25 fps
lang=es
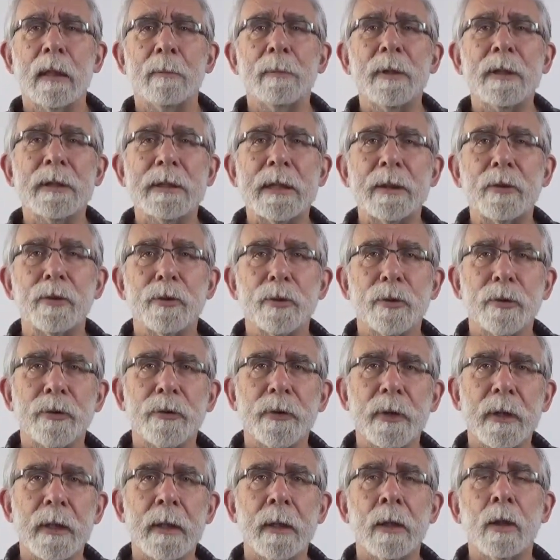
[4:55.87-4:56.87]
También se
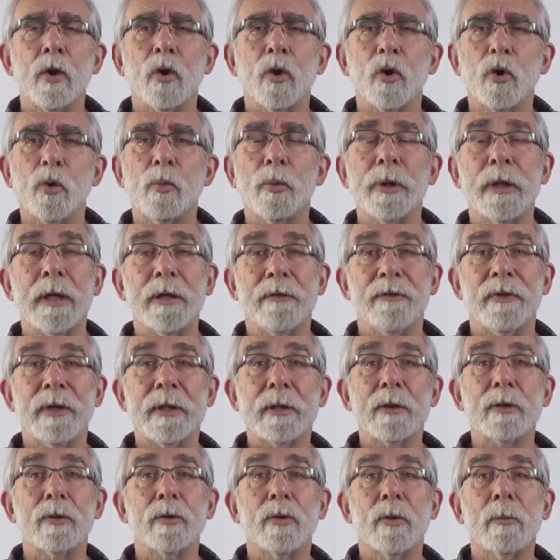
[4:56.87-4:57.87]
conoce como el
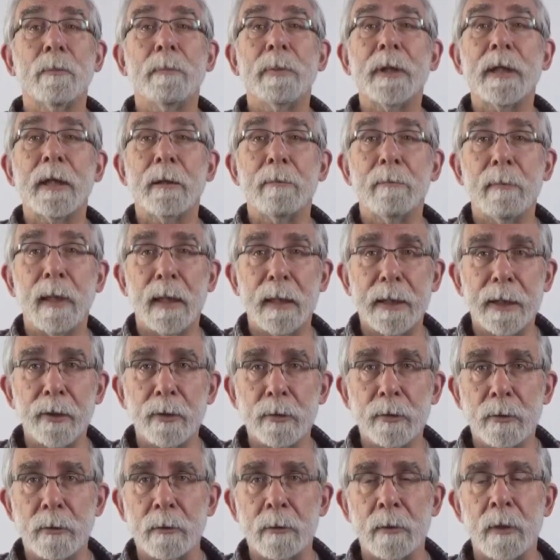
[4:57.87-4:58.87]
efecto
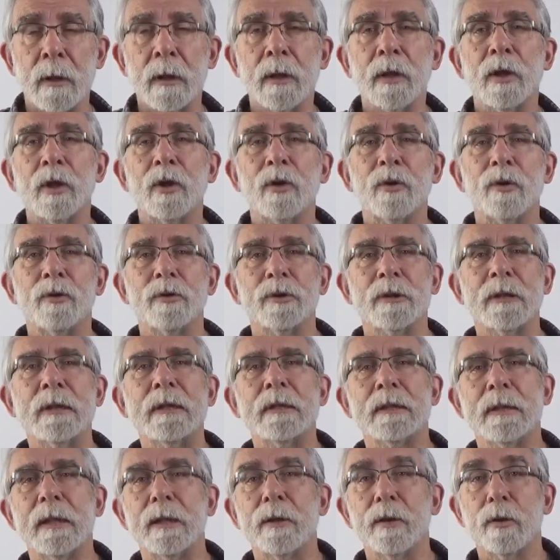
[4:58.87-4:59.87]
Pigmalión.
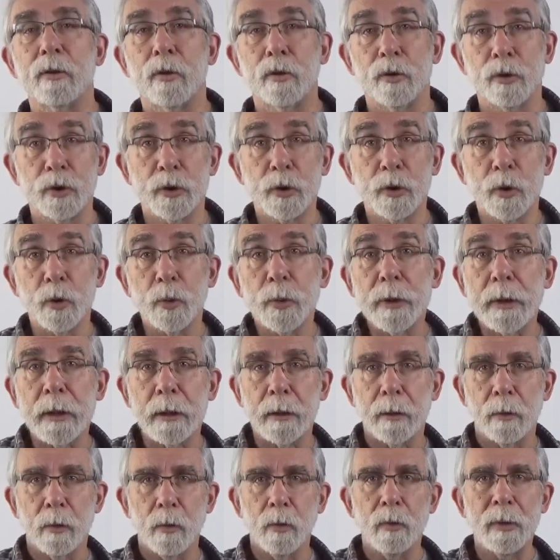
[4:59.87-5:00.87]
Consiste en
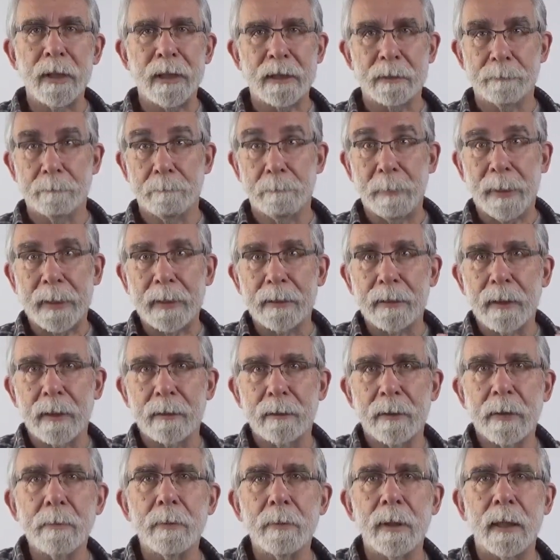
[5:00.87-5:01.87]
construir una
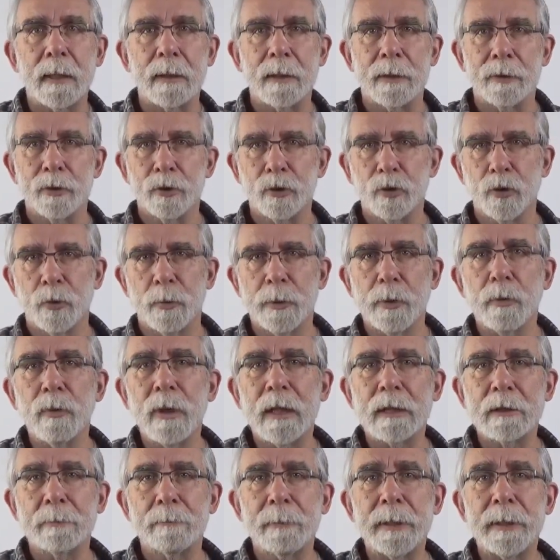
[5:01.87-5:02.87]
expectativa sobre un